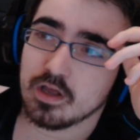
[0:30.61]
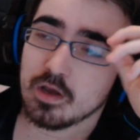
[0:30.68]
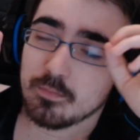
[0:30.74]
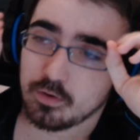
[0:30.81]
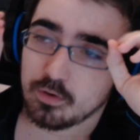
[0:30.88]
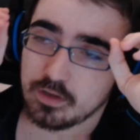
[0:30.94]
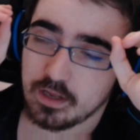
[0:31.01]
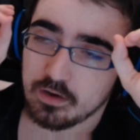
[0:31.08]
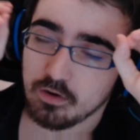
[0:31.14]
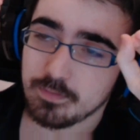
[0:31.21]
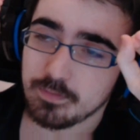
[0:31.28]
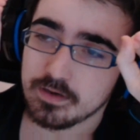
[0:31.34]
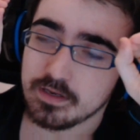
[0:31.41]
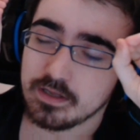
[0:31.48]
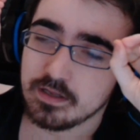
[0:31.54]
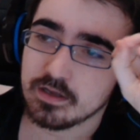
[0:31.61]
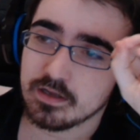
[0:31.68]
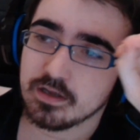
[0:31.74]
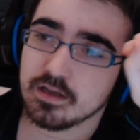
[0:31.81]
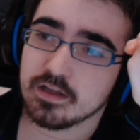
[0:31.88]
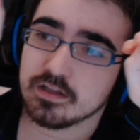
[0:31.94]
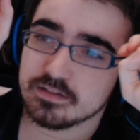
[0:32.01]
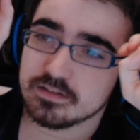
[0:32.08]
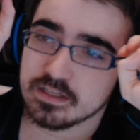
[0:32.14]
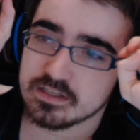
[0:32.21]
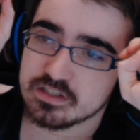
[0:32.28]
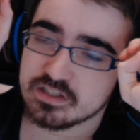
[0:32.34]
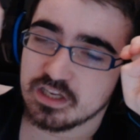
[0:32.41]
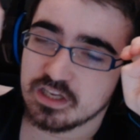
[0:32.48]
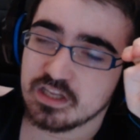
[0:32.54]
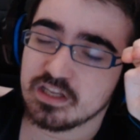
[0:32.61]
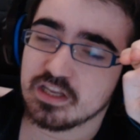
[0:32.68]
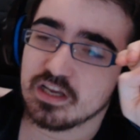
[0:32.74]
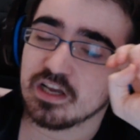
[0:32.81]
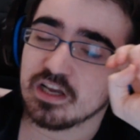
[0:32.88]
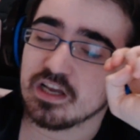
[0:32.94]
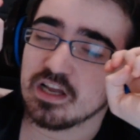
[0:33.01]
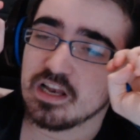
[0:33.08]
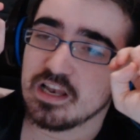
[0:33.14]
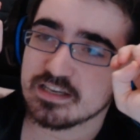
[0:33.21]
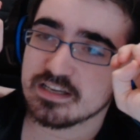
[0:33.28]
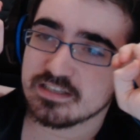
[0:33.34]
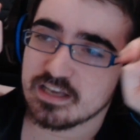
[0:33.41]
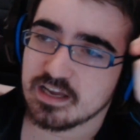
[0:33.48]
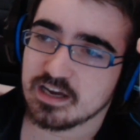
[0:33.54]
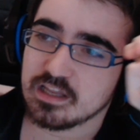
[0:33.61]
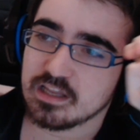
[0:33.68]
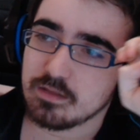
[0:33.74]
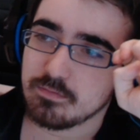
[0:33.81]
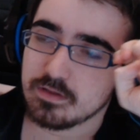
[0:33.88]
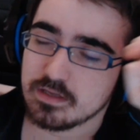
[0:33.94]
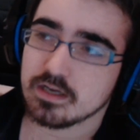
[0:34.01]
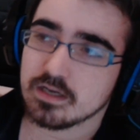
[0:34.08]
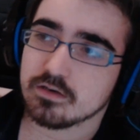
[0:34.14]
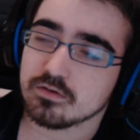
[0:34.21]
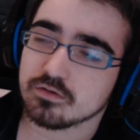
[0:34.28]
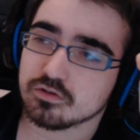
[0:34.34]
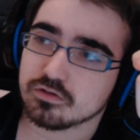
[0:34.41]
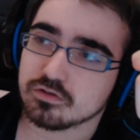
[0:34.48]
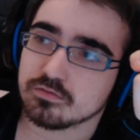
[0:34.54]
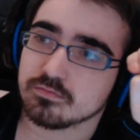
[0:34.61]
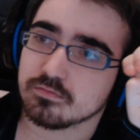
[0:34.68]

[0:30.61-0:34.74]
porque el opening te enseña la saga de villanos.